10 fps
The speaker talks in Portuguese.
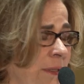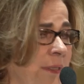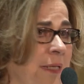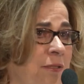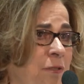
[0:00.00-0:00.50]

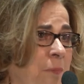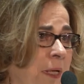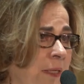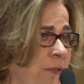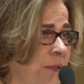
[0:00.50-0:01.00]
nas
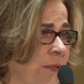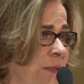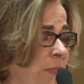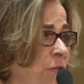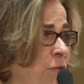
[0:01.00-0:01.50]
páginas
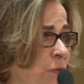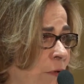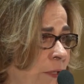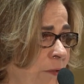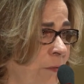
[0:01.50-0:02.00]
da
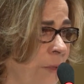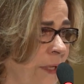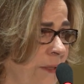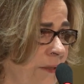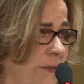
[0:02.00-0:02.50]
história do
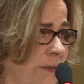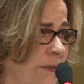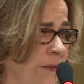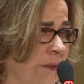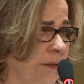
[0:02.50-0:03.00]

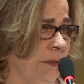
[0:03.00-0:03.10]
país.